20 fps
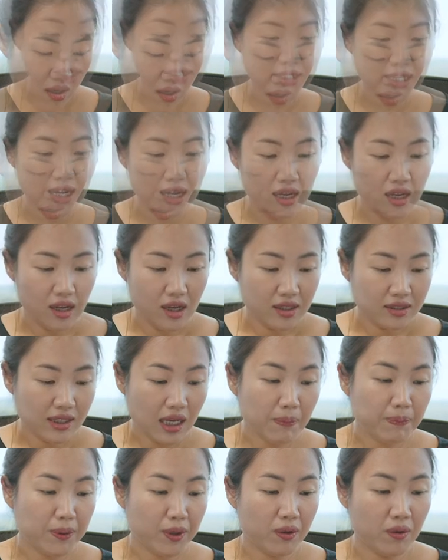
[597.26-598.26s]
자,
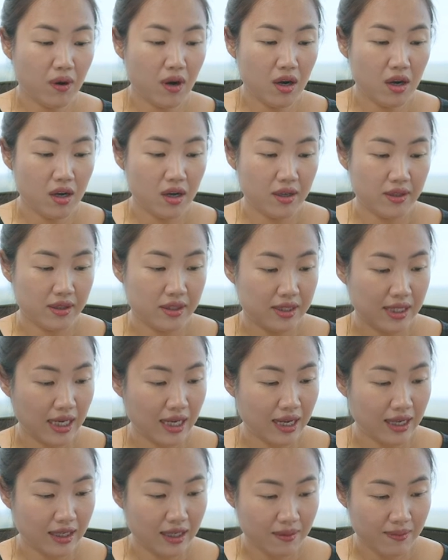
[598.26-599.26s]
상표권
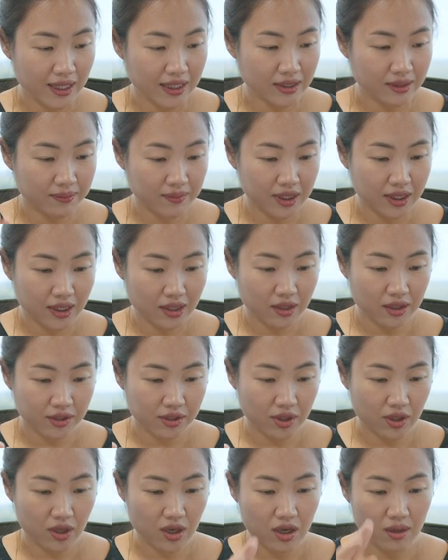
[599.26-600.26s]
제가 아까 말씀드린
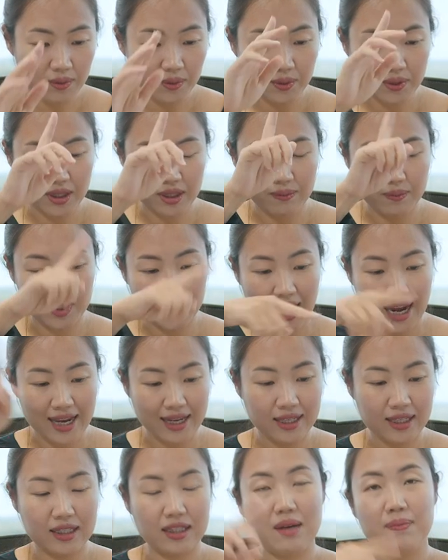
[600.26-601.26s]
것처럼 여기 뭐
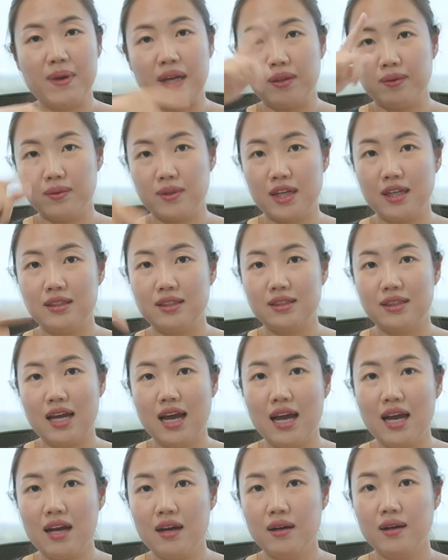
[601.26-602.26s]
나이키나
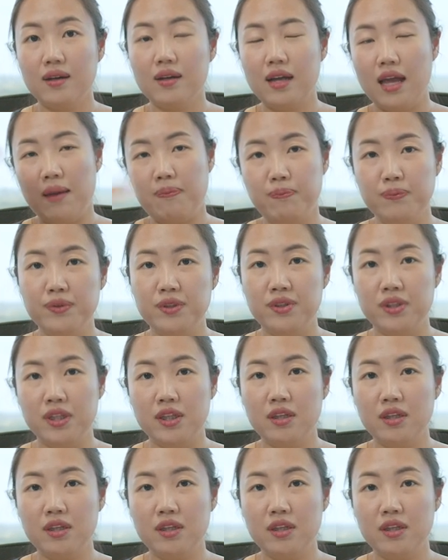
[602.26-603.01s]
맥도날드나 애플